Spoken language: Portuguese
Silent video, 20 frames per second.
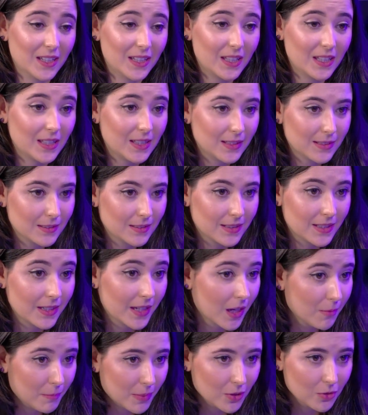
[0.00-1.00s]
e
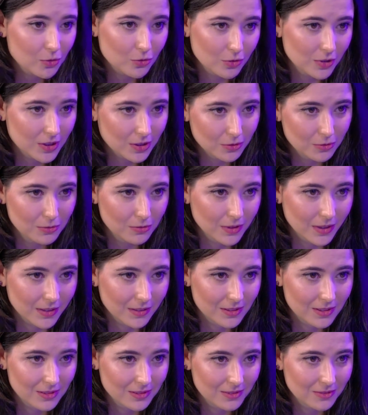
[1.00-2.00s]
ninguém pensou nisso
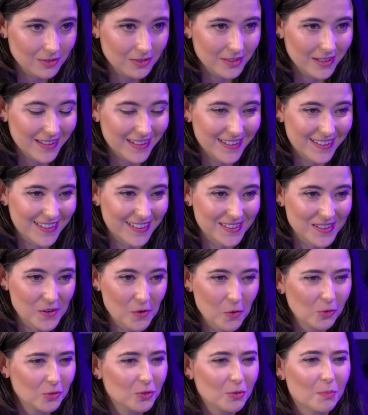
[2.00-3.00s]
antes. É,
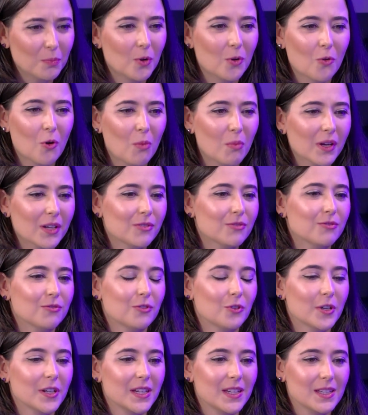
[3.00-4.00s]
um pouco como é que
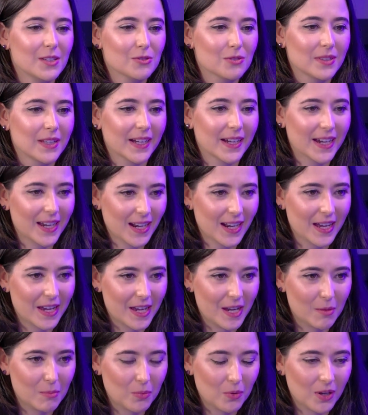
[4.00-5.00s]
foi isso
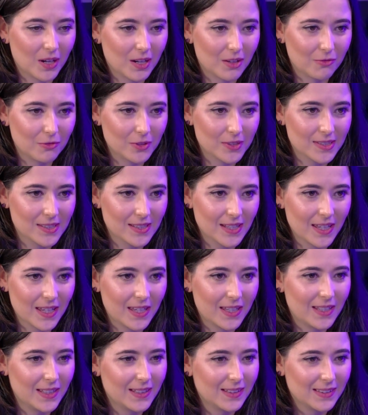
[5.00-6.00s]
naquela época?
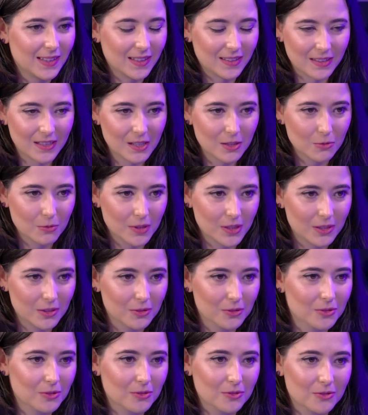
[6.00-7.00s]
Você entendeu
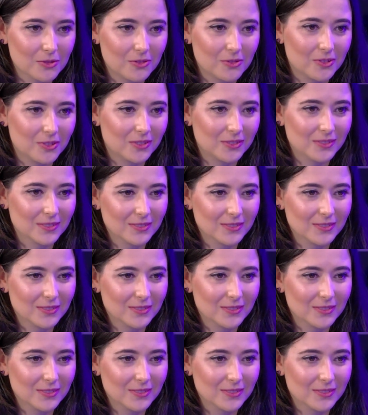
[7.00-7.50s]
isso?